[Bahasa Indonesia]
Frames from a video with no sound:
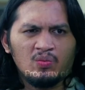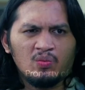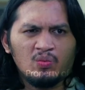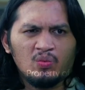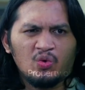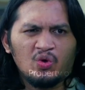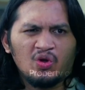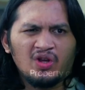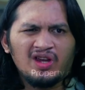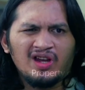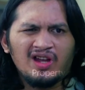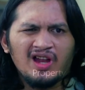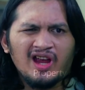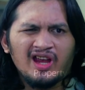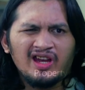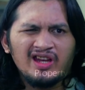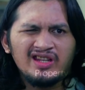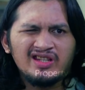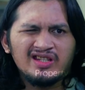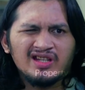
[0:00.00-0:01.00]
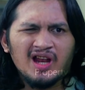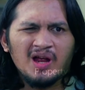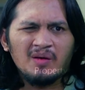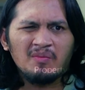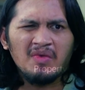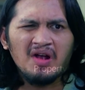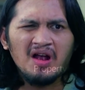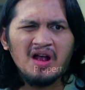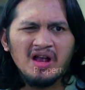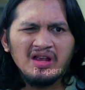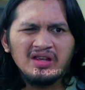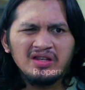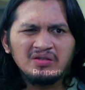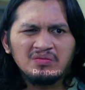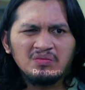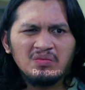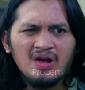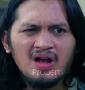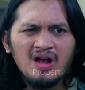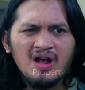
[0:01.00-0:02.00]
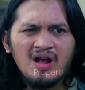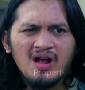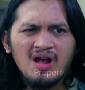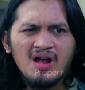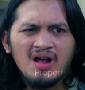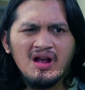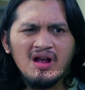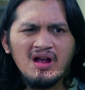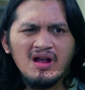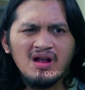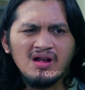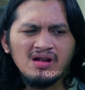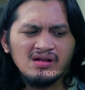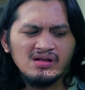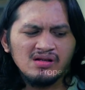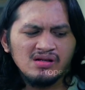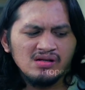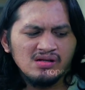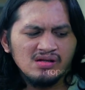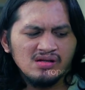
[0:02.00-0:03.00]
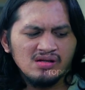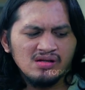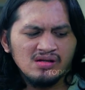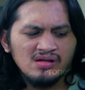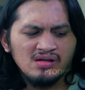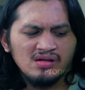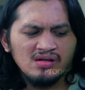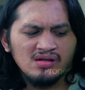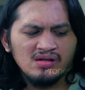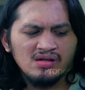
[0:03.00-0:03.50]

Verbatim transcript: Mungkin lagi diceramahin, Bang. Nggak mungkin, Dra.